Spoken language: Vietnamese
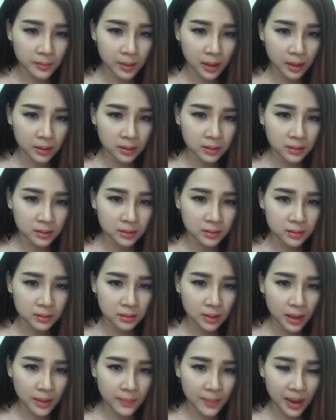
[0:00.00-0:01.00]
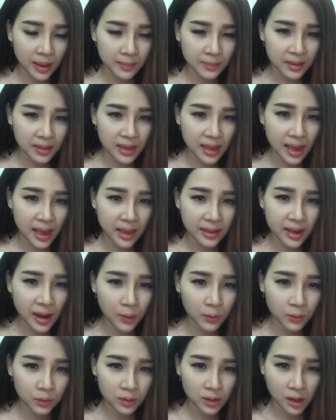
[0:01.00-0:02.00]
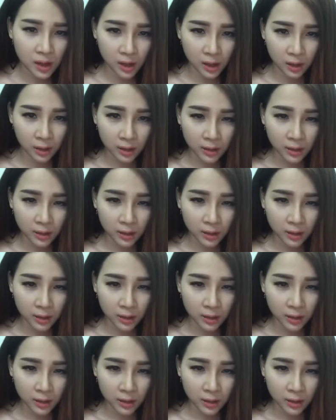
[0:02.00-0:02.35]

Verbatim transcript: mà các bạn mà da dầu nhờn